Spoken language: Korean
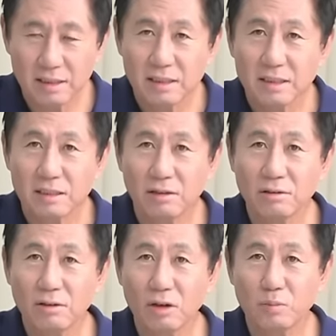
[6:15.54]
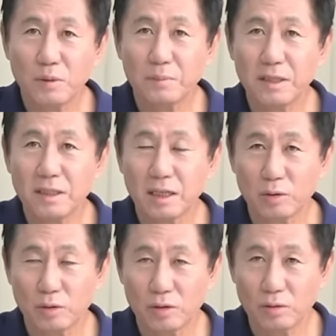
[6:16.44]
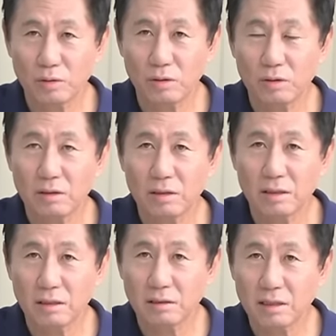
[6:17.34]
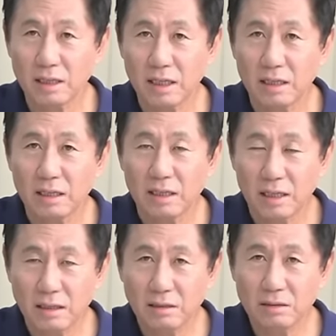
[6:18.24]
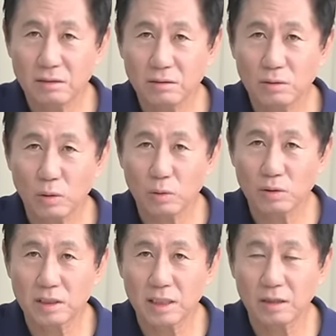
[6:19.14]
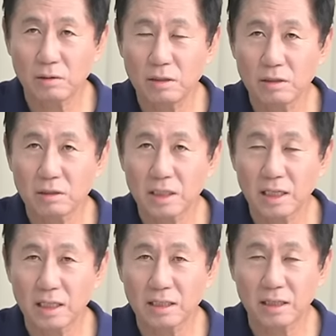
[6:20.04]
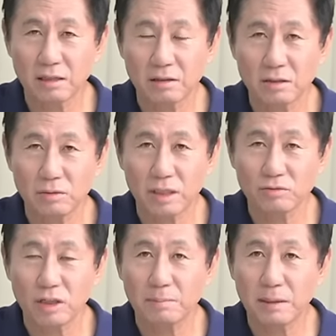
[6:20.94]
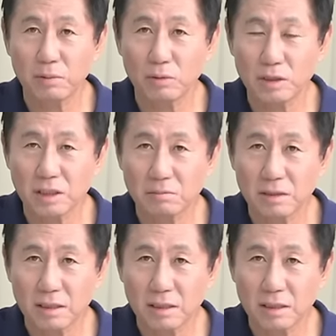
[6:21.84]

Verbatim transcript: 선거로 뽑힌 대통령도 이렇게 행정 독재 권력자가 된다는 것을 우리가 눈앞에 보고 있습니다.